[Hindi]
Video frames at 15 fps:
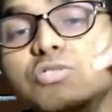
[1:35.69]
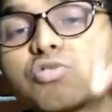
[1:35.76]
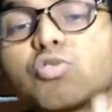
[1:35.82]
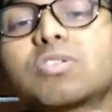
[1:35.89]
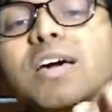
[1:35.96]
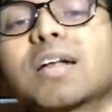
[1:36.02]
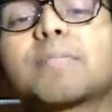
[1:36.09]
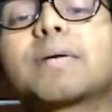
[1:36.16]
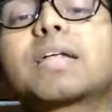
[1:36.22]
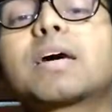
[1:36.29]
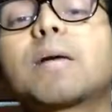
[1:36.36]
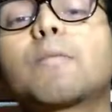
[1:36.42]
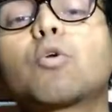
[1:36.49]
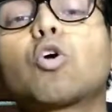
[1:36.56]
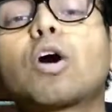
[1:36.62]
जो ईयर में ना
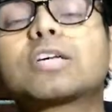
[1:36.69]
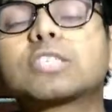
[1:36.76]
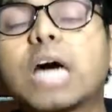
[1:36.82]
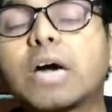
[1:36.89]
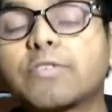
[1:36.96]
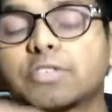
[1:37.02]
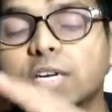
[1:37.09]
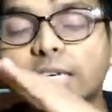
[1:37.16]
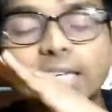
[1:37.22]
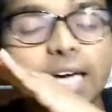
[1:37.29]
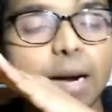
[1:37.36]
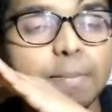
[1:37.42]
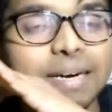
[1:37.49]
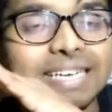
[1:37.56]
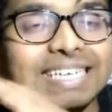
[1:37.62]
हम लोग फोन आईफोन
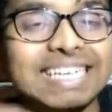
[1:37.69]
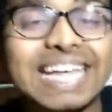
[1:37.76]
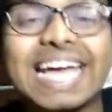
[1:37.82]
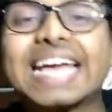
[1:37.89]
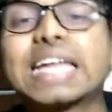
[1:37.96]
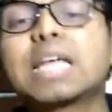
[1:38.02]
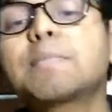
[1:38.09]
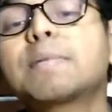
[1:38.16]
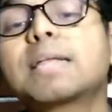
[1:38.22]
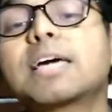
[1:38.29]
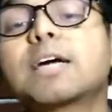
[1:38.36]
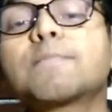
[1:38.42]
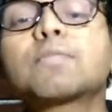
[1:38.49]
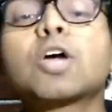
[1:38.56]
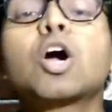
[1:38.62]
का अपडेट देखने मिले